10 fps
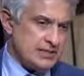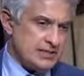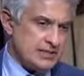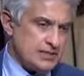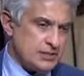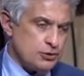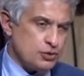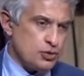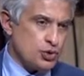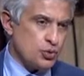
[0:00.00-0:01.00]
سجن
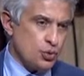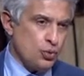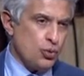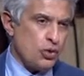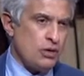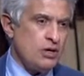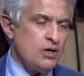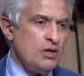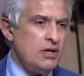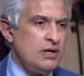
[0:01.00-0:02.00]
ست شهور
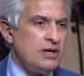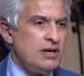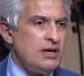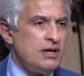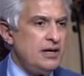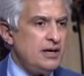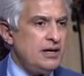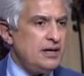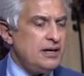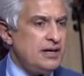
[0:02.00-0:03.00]

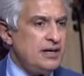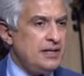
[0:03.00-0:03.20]
آه،,